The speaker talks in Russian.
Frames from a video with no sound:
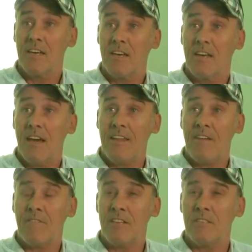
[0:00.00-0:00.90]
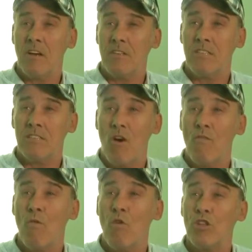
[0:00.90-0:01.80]
показатель. Всего год
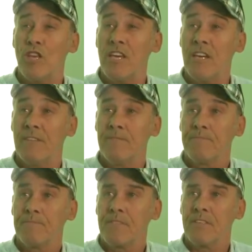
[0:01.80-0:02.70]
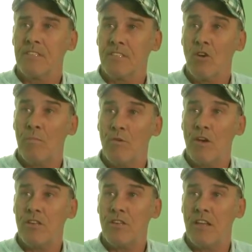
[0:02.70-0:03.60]
прошел после операции. Ранее мы
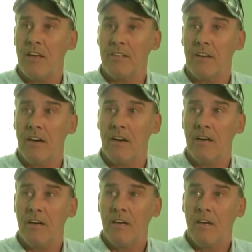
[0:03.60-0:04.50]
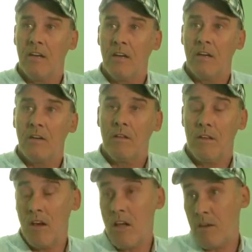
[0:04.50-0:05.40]
сделали множество снимков, доктор
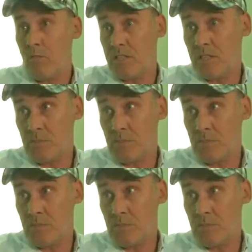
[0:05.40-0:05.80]
посмотрел и